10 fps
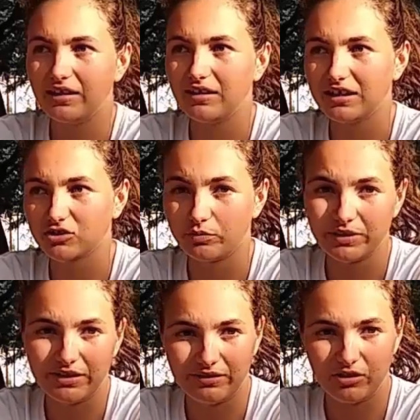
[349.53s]
En las
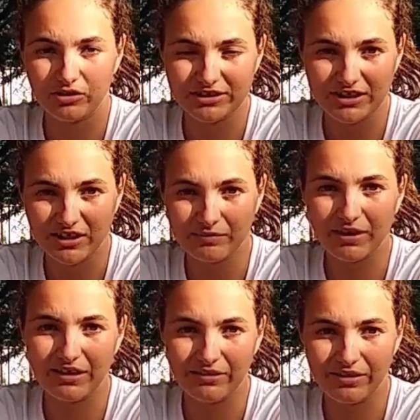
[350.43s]
competiciones aquí
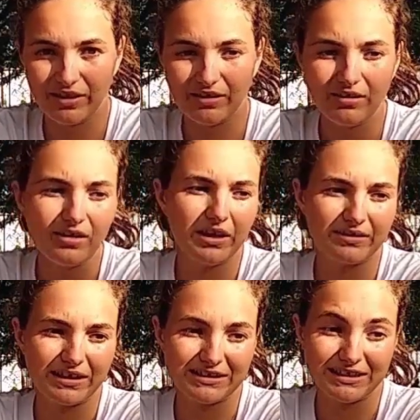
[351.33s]
en Valencia,
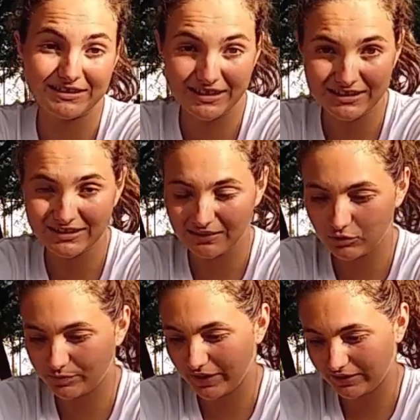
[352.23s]
mientras las chicas
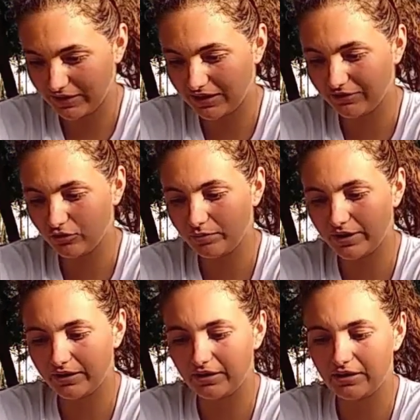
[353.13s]
estamos practicando
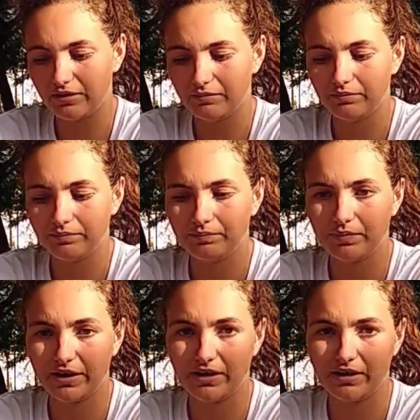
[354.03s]
para,
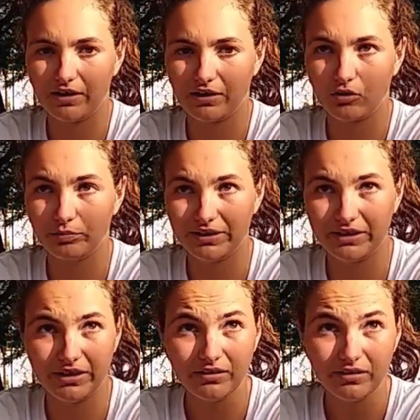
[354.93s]
para
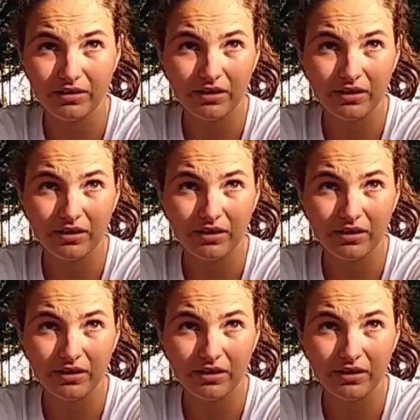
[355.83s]
competir.